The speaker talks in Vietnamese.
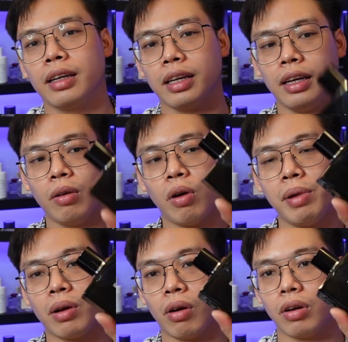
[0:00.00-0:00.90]
thì lúc ấy
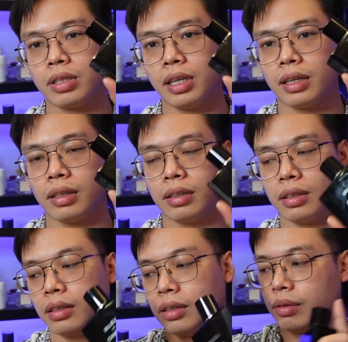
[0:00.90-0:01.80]
mình có xịt
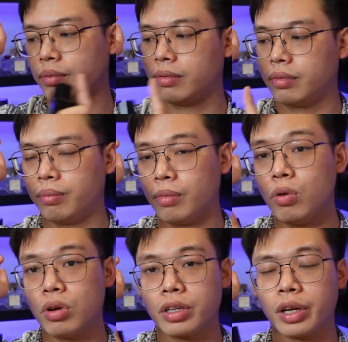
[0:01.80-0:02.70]

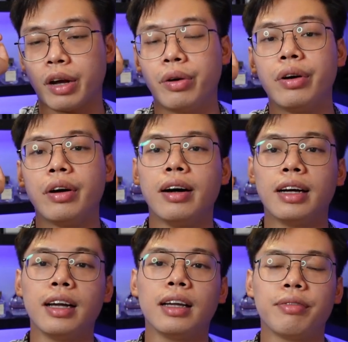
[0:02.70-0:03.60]
Blue Channel ở
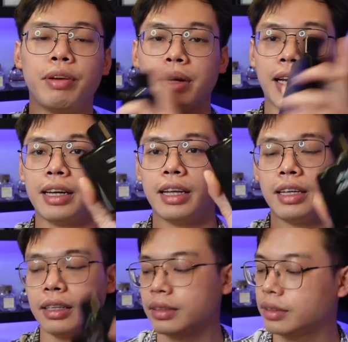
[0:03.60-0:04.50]
đây phiên bản
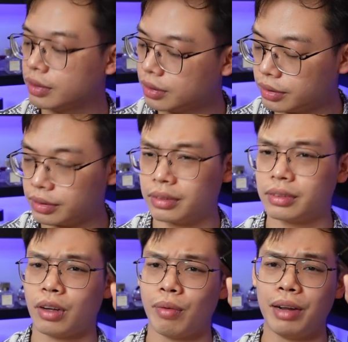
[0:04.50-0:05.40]
EDT nhá
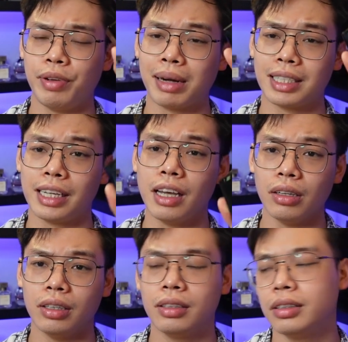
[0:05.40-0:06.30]
tóm lại là phiên bản trẻ nhất
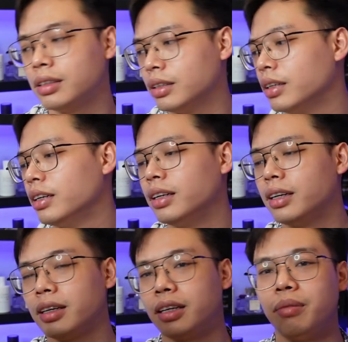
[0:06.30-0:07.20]
rồi
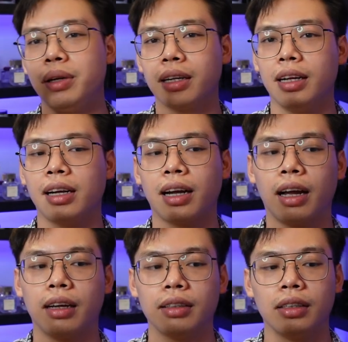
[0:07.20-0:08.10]
thì mình thấy rằng
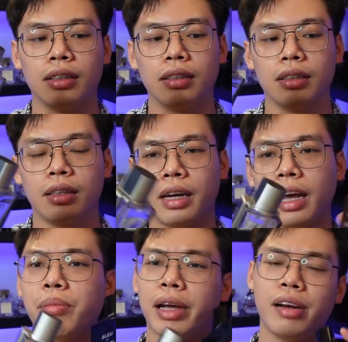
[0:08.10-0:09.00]
là
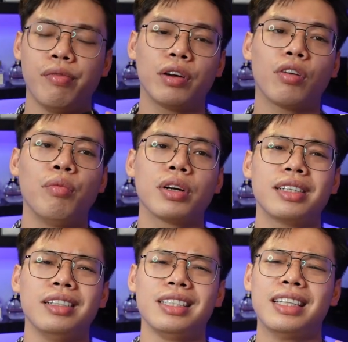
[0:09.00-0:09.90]
em này nó vẫn có một cái
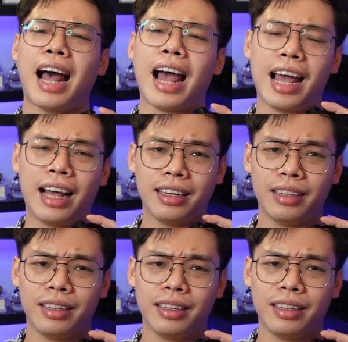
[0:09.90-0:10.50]
sự già